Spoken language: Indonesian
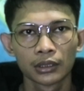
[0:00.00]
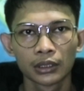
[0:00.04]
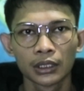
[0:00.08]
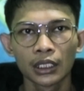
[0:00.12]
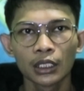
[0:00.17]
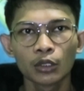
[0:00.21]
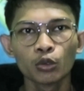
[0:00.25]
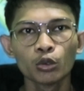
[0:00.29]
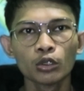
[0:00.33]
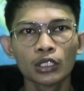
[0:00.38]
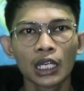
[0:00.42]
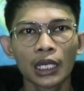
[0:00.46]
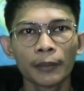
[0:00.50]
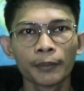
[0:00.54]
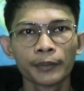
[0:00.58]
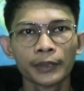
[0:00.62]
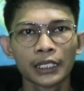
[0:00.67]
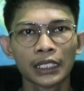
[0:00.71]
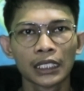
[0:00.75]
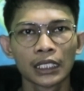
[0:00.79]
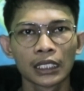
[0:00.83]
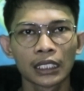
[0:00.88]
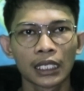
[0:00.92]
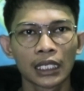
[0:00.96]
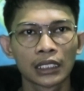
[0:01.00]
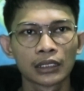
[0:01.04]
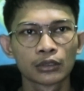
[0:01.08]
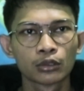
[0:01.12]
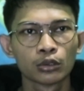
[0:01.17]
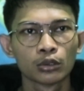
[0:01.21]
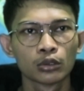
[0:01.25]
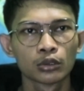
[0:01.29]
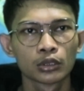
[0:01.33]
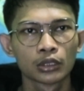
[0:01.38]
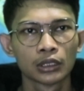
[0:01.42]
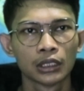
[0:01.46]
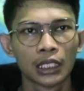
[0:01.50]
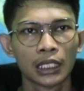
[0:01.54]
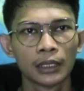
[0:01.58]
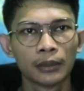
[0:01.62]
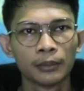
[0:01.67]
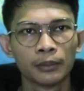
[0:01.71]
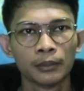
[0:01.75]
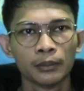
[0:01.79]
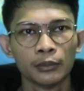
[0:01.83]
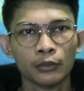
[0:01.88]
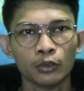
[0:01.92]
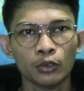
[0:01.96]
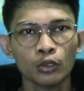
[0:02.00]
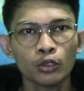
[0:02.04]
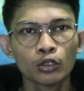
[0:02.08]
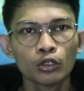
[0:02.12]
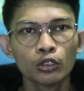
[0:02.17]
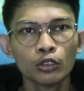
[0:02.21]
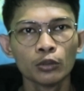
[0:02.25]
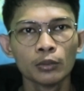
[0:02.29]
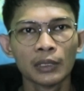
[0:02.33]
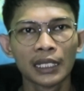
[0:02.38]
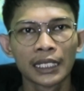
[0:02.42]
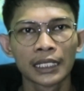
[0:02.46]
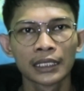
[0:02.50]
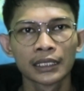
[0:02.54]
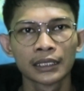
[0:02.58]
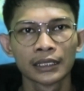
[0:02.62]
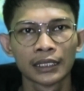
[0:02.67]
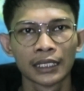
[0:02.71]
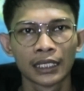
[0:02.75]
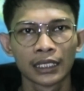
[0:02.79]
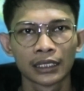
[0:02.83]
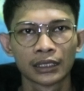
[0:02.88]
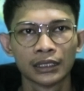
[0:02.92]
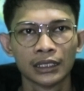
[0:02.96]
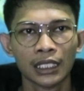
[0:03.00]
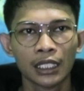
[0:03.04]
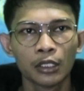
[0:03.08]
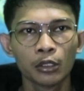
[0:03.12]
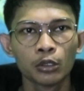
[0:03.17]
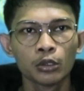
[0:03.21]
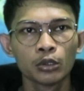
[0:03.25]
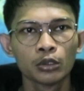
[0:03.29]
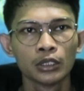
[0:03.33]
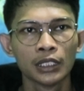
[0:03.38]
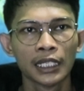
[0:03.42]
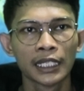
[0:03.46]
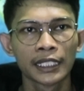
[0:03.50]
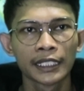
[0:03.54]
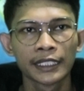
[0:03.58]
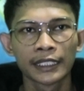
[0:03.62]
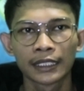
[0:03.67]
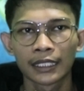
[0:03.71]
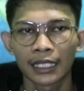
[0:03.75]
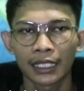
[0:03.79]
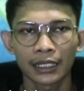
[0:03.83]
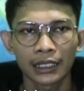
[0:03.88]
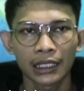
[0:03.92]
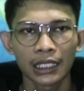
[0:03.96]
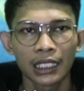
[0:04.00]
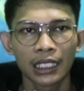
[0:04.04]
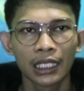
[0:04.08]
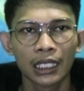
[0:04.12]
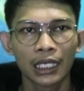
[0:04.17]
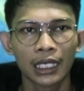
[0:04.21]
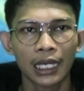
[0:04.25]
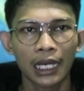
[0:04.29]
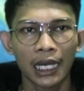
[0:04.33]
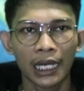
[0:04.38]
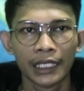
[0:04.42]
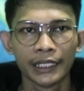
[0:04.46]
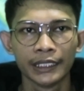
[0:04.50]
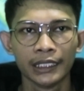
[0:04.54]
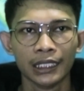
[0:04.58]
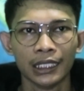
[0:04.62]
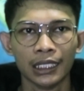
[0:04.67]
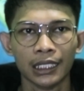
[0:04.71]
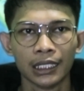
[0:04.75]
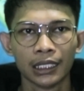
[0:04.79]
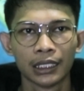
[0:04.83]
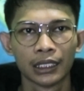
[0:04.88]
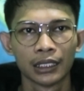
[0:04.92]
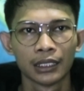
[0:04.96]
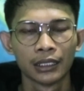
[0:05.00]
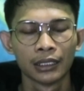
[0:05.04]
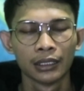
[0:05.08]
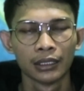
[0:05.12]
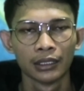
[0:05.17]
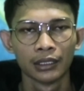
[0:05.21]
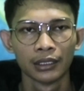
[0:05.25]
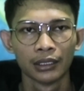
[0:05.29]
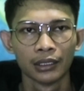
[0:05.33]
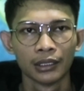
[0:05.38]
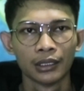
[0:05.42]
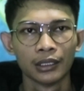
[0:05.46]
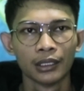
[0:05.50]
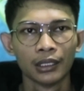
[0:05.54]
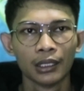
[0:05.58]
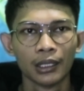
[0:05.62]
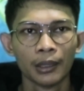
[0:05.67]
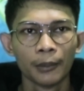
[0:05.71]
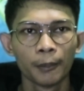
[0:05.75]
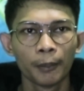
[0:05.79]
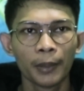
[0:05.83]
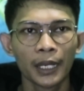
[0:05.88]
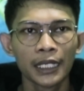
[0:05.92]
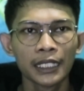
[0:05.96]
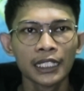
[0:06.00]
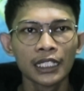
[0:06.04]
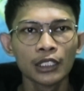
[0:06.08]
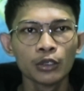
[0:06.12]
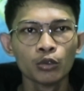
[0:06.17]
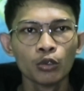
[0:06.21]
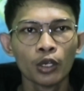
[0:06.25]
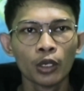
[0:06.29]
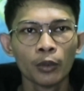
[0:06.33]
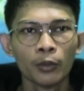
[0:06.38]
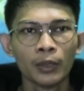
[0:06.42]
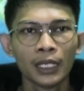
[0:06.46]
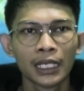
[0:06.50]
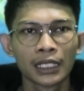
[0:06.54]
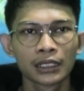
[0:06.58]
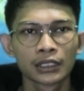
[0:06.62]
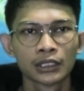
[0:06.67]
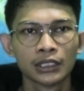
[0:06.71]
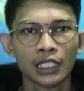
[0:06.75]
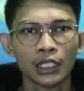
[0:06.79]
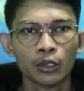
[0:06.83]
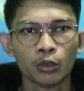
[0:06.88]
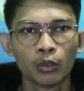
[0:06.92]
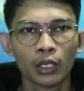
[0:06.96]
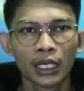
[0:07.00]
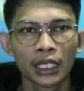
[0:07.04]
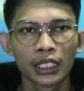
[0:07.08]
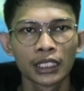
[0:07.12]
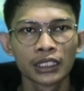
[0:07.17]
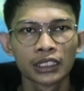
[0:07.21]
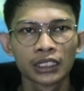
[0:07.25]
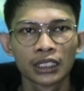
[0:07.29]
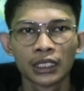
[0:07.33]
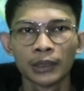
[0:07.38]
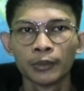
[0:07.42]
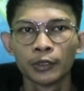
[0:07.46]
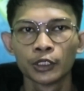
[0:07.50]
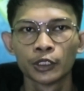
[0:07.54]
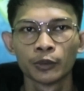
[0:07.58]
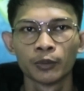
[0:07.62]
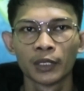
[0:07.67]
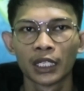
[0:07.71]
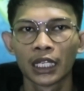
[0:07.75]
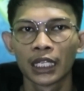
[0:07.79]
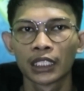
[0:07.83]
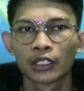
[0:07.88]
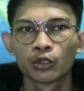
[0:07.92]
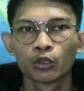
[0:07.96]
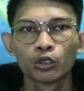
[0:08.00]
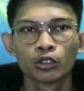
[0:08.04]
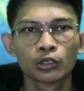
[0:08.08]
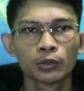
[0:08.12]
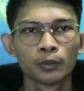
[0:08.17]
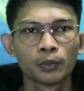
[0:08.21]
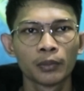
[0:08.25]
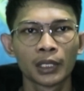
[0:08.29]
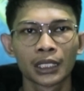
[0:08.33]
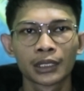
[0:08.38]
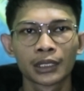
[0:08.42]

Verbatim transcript: terungkapnya kasus dan hukuman yang jauh dari kata adil. Pada 12 Januari 1948,